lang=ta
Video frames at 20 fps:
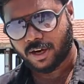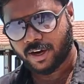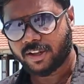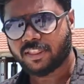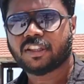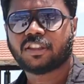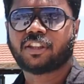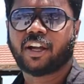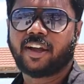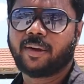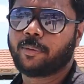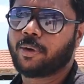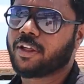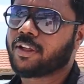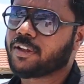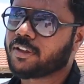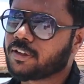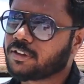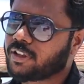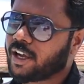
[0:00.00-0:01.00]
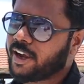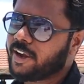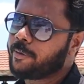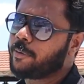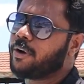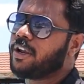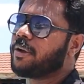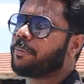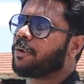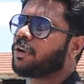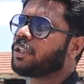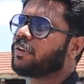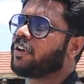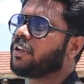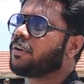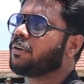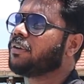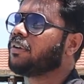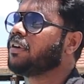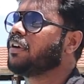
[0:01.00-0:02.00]
அடுத்து தாய்மொழி தாய்மொழியை பொறுத்த
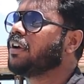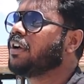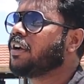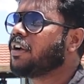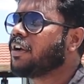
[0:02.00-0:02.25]
வரைக்கும்